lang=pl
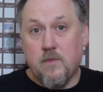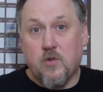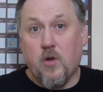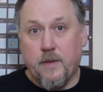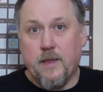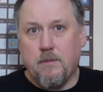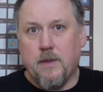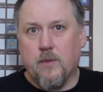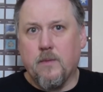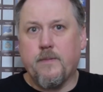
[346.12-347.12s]
tony
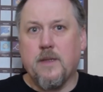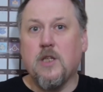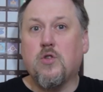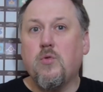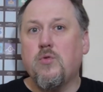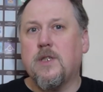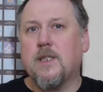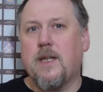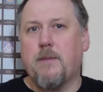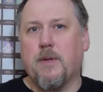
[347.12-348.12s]
imbiru. I tu już
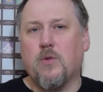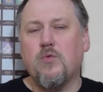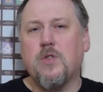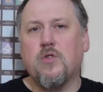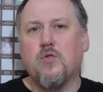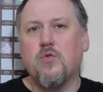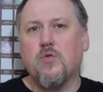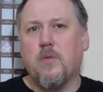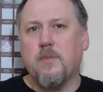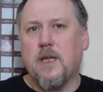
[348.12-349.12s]
jest lepiej, tu już jest
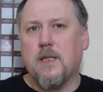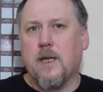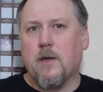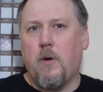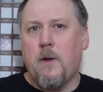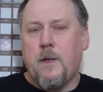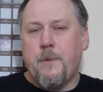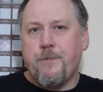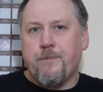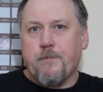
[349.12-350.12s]
dużo mniej tego
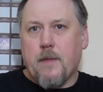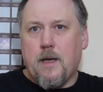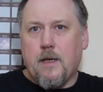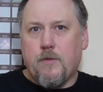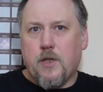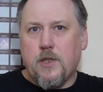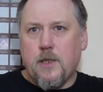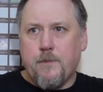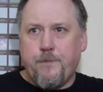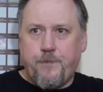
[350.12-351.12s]
e,
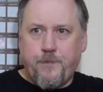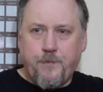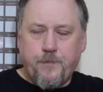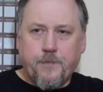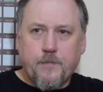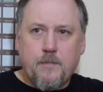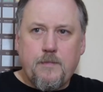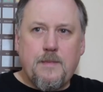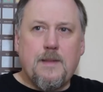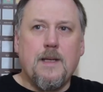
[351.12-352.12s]
właśnie
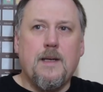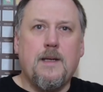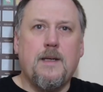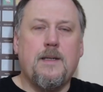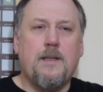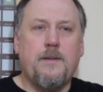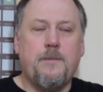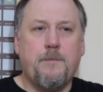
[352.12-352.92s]
ach,